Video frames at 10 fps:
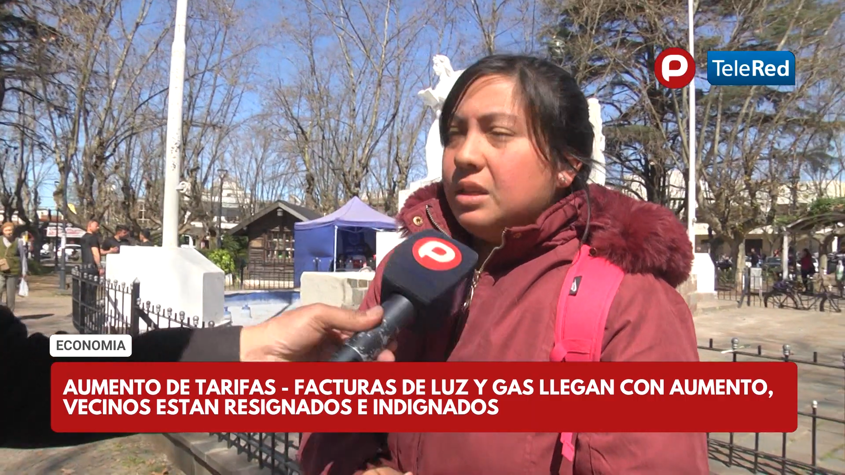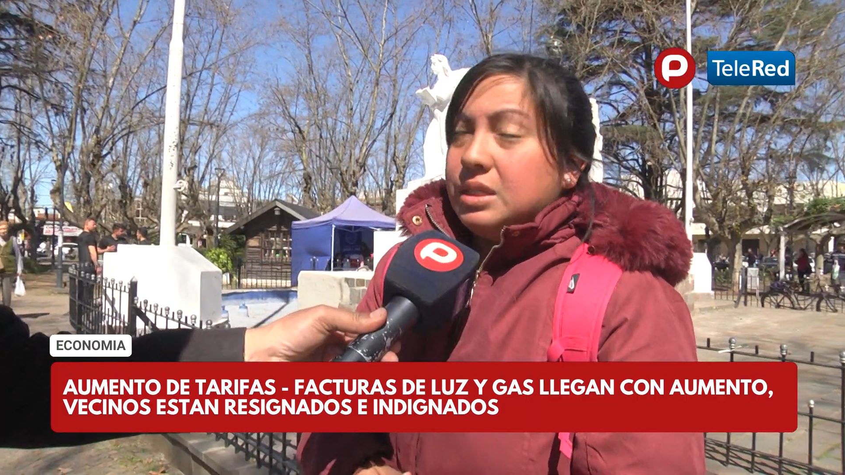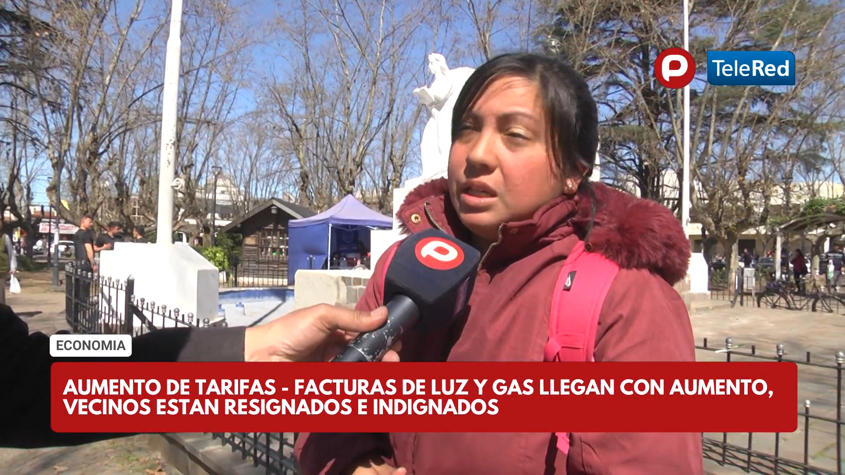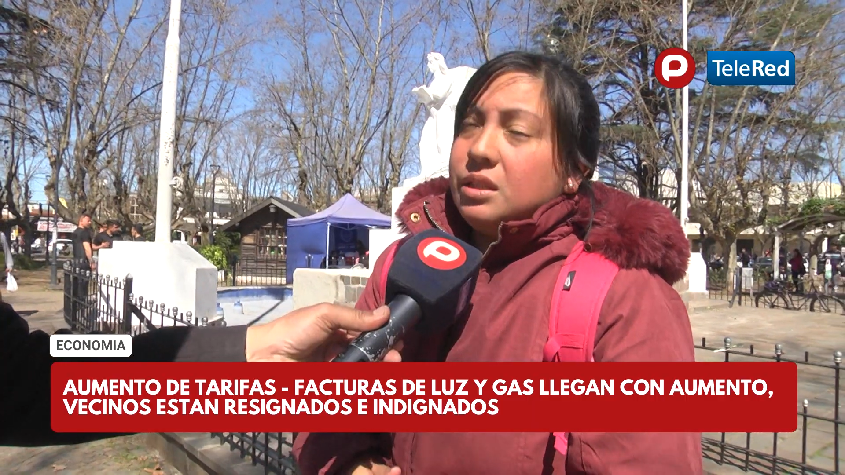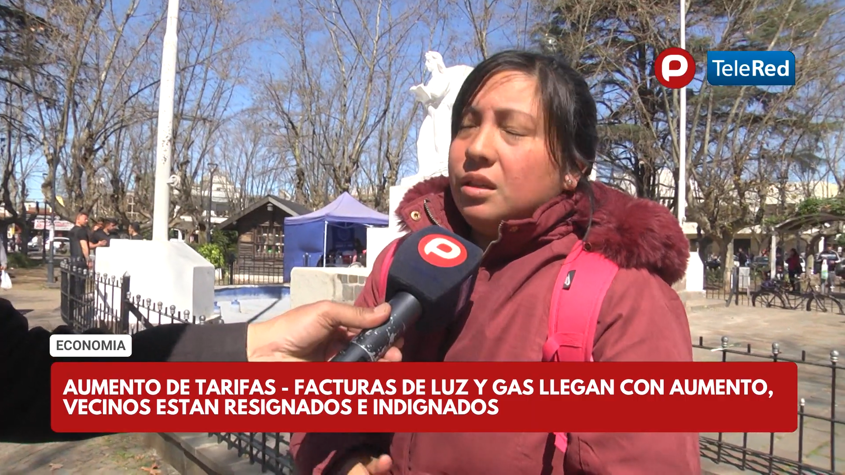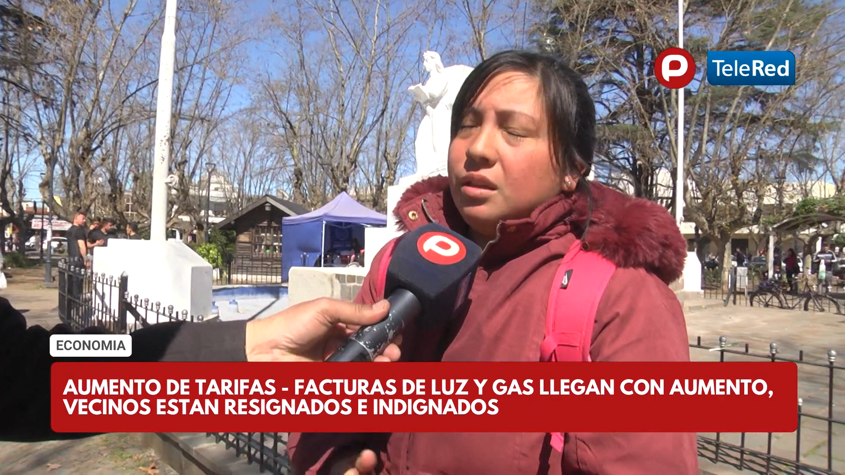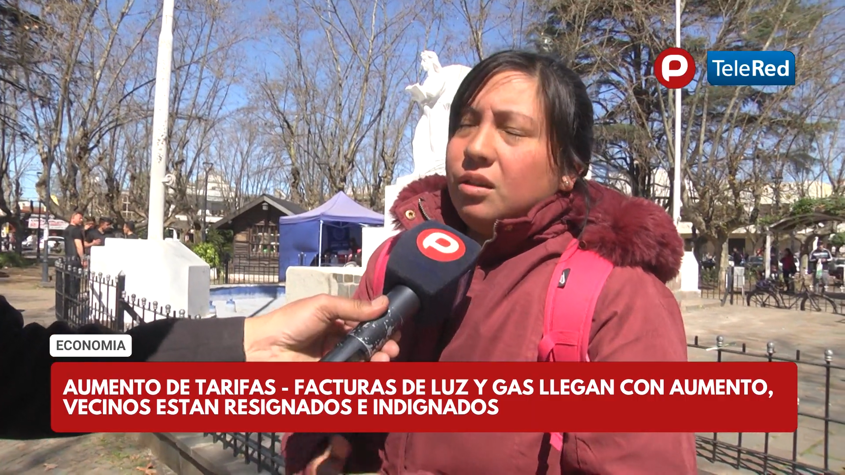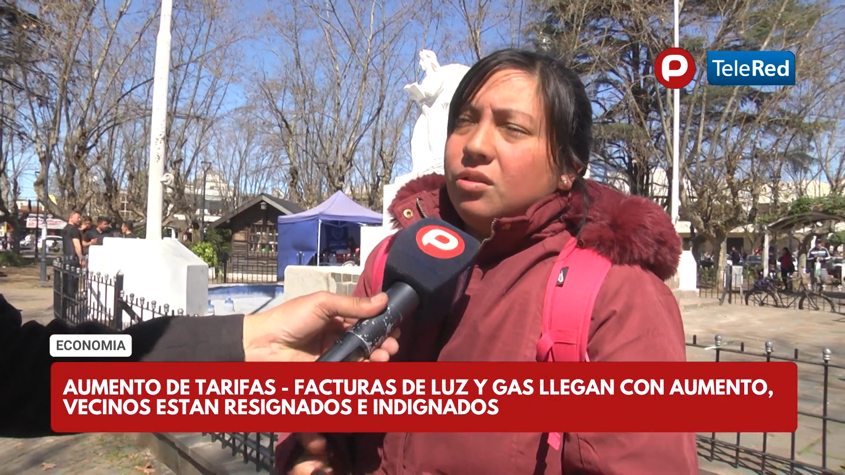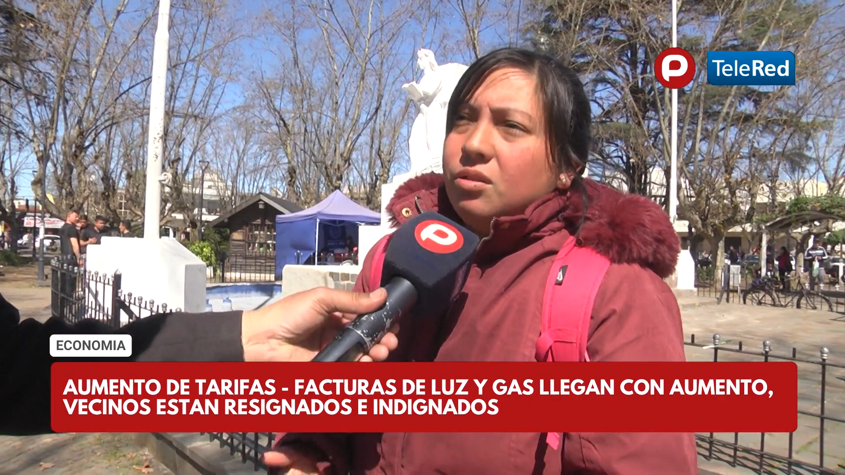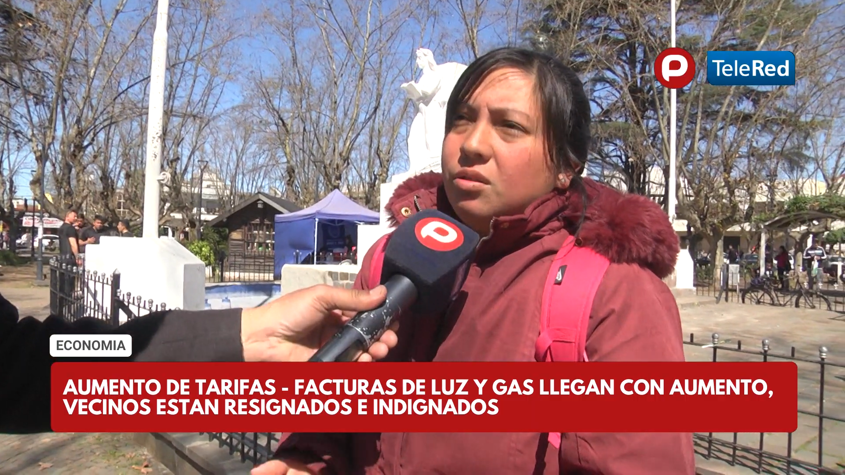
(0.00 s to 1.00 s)
Sí, sí,
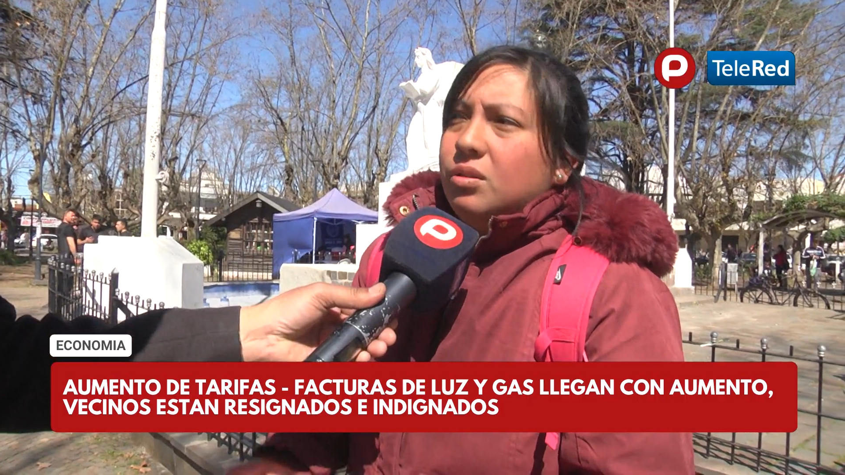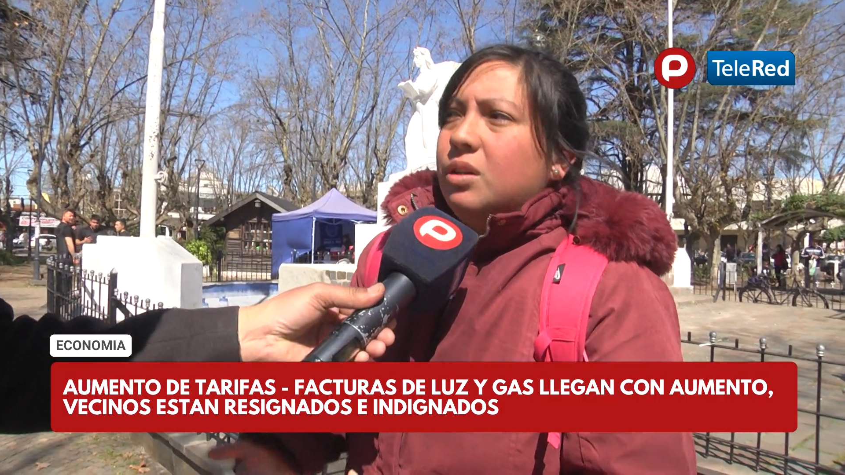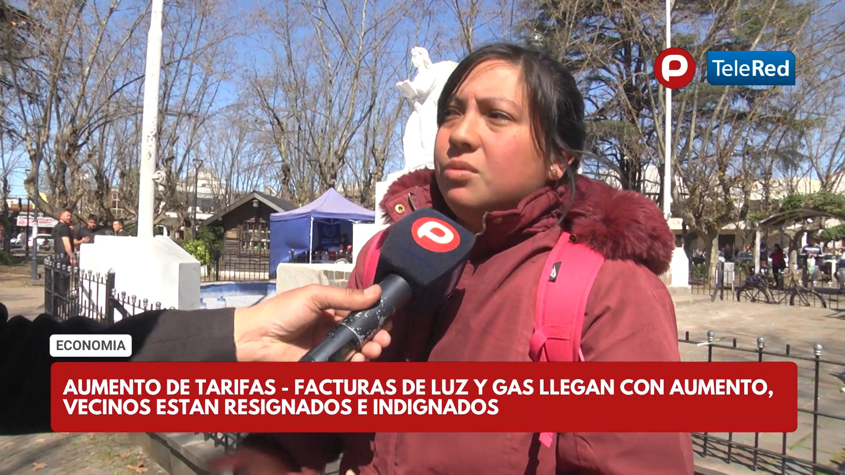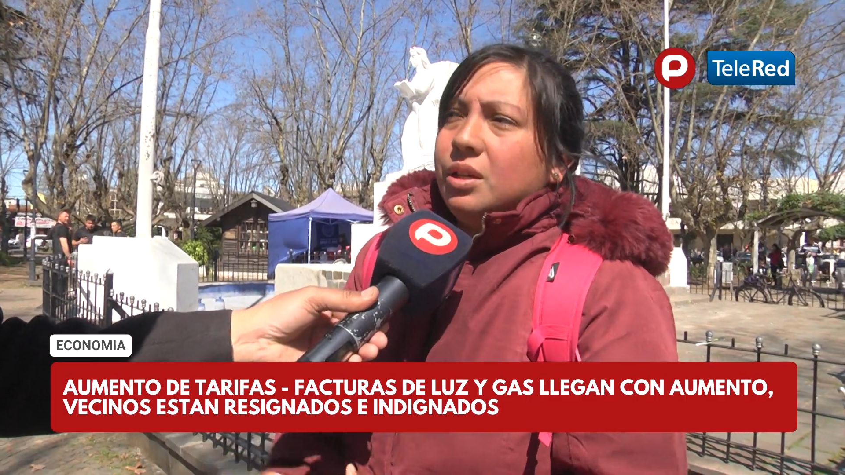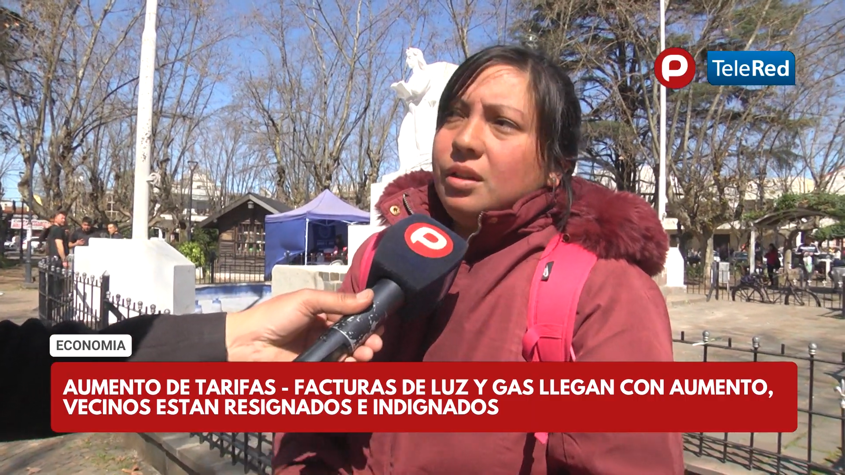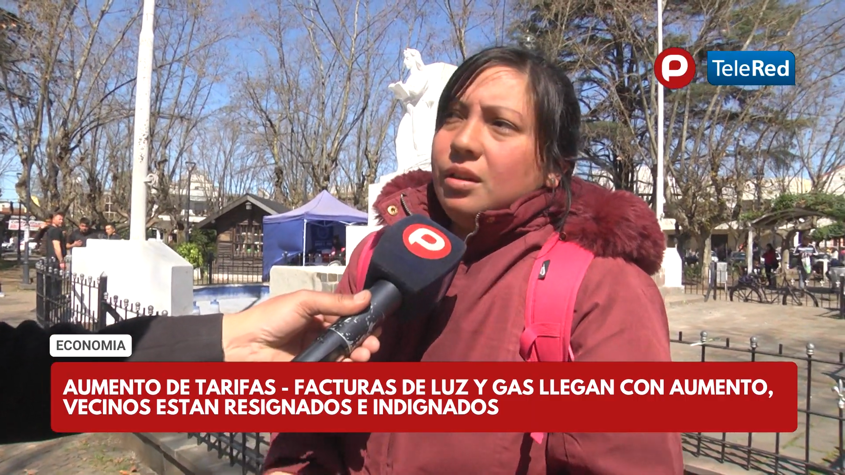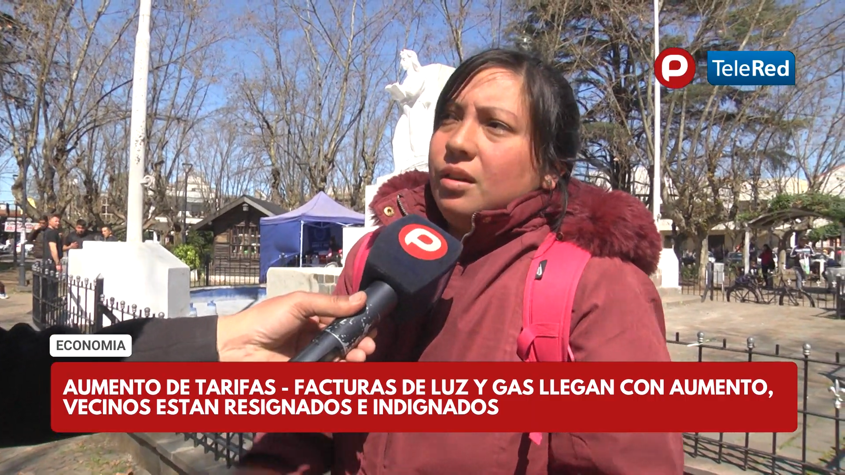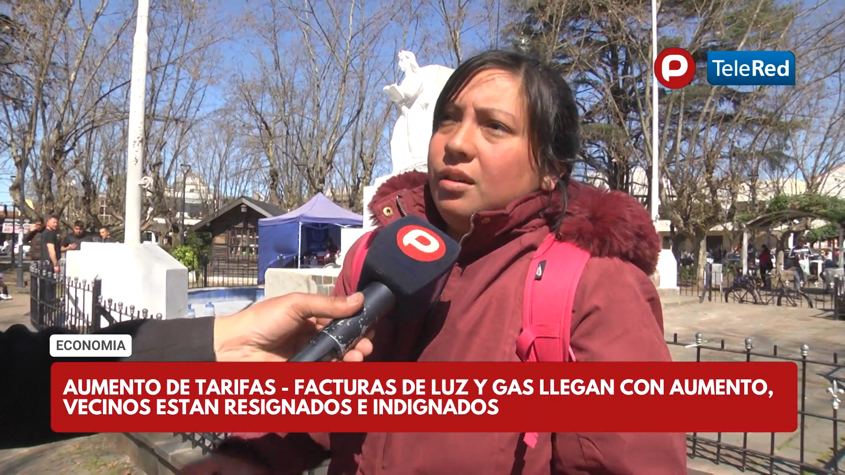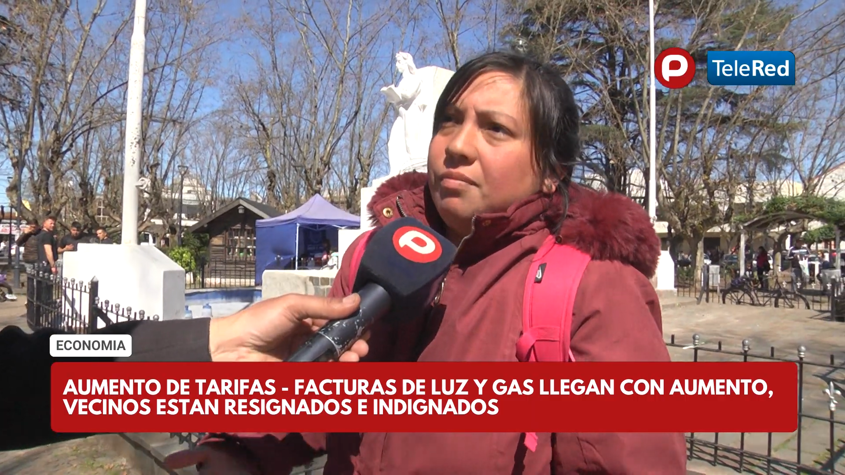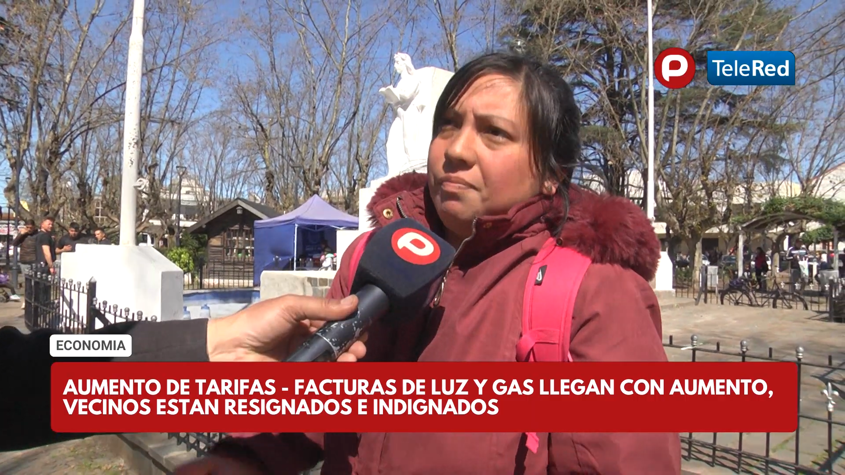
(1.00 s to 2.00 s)
tengo una cuñada
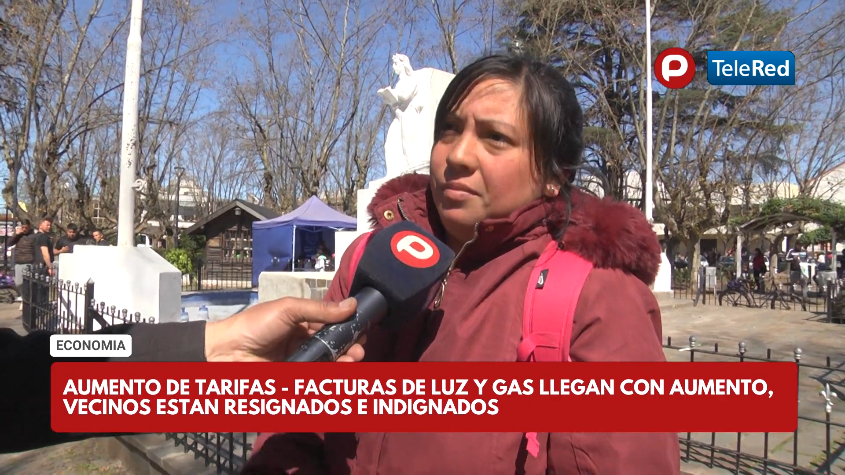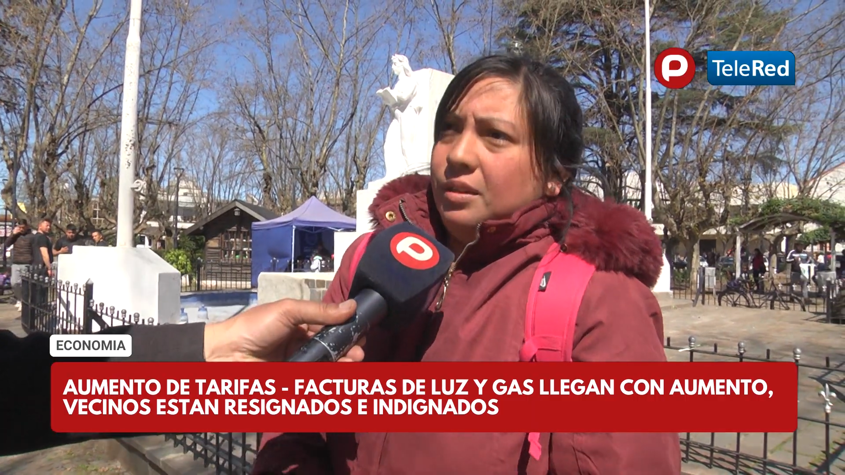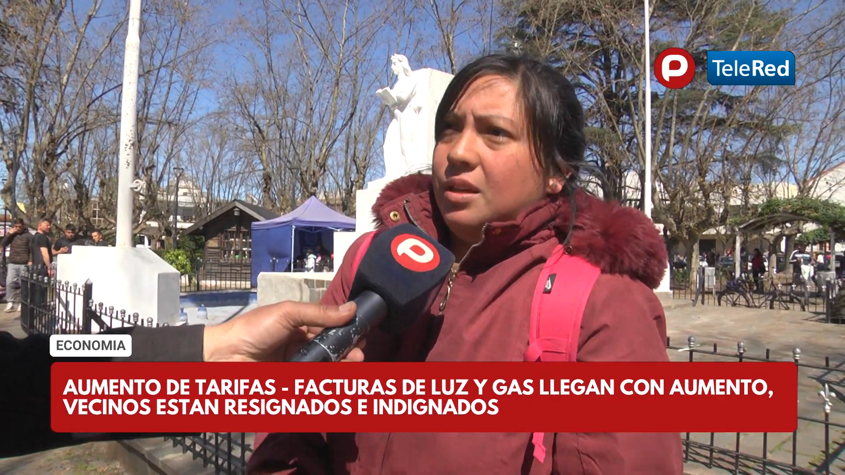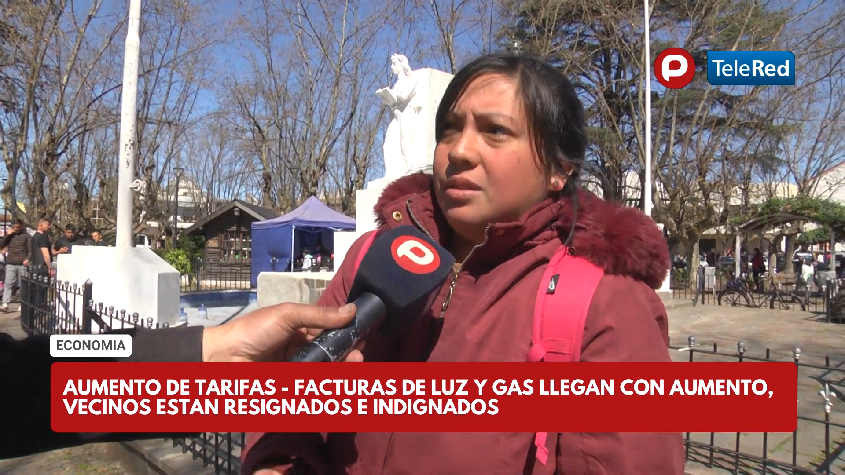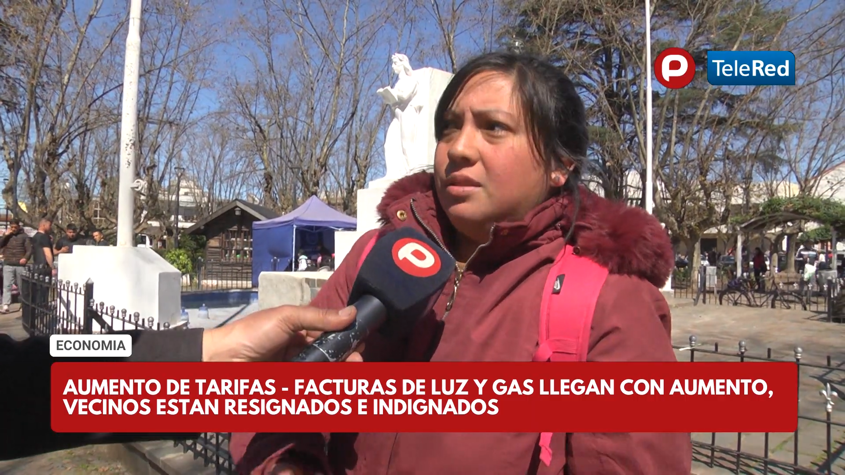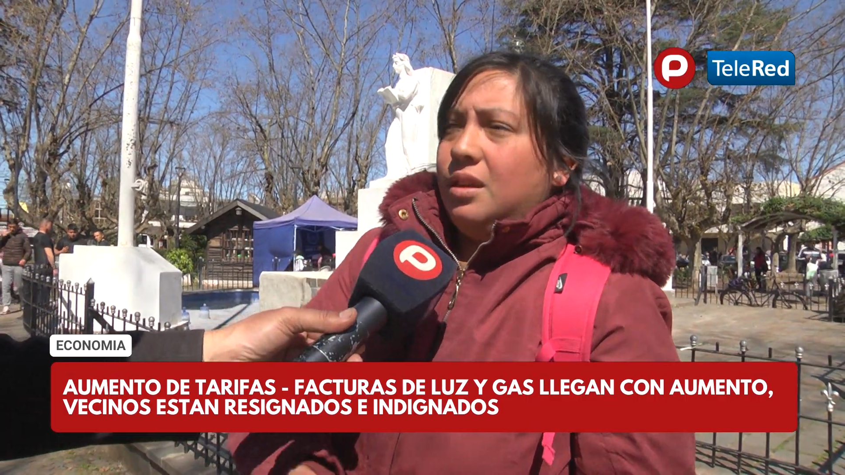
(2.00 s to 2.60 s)
que de,